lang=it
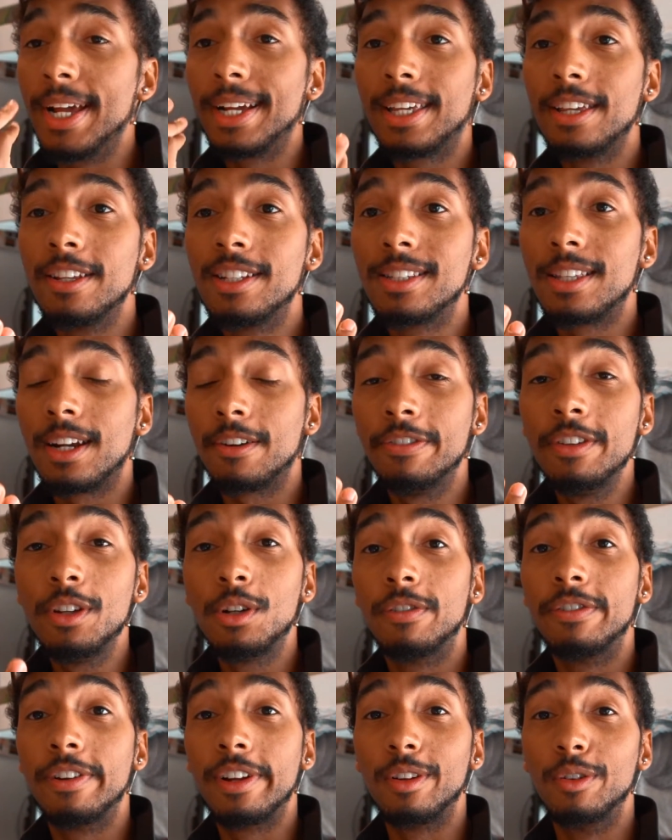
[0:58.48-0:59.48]
è anche
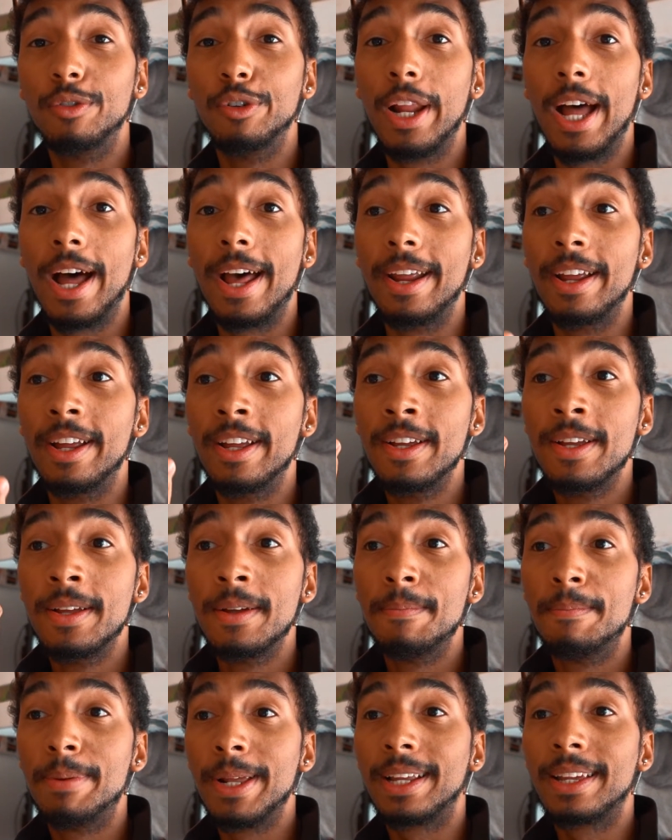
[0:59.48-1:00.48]
strafigo farlo volare.
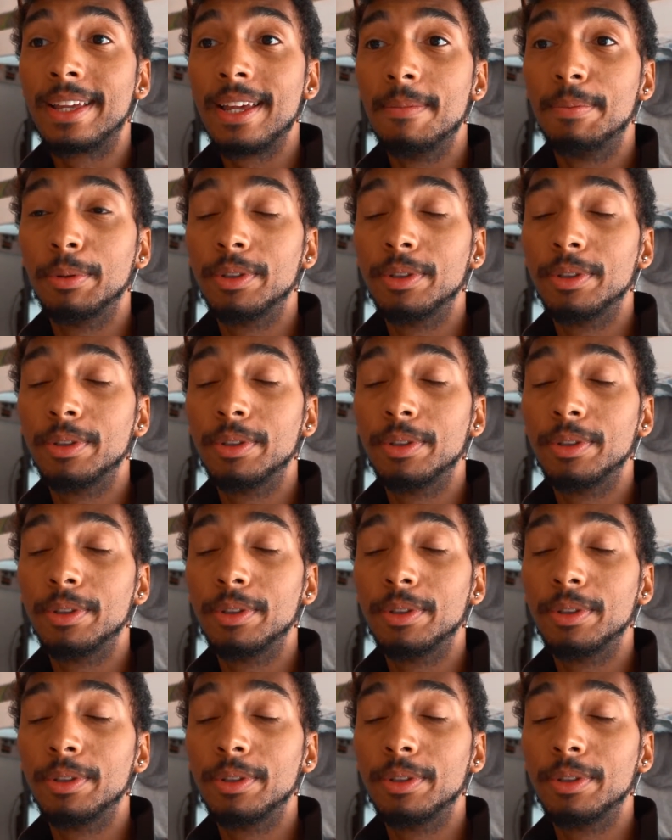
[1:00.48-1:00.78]
Perché